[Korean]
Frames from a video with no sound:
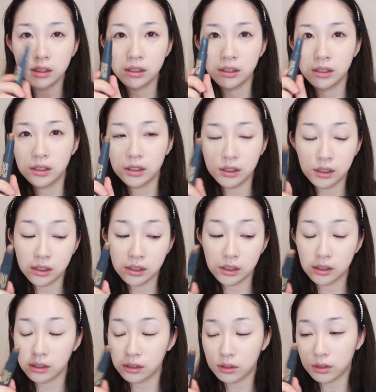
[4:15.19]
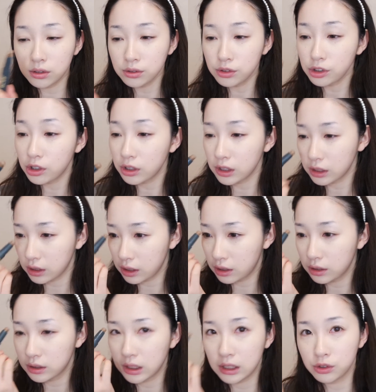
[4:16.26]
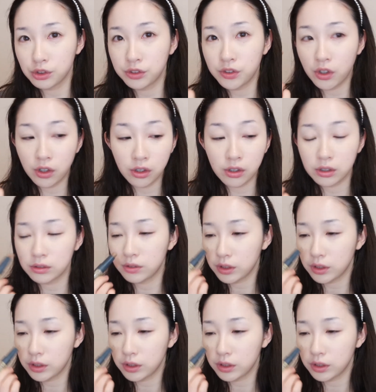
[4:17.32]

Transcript: 이 컨투어링 얘를 자주 써요.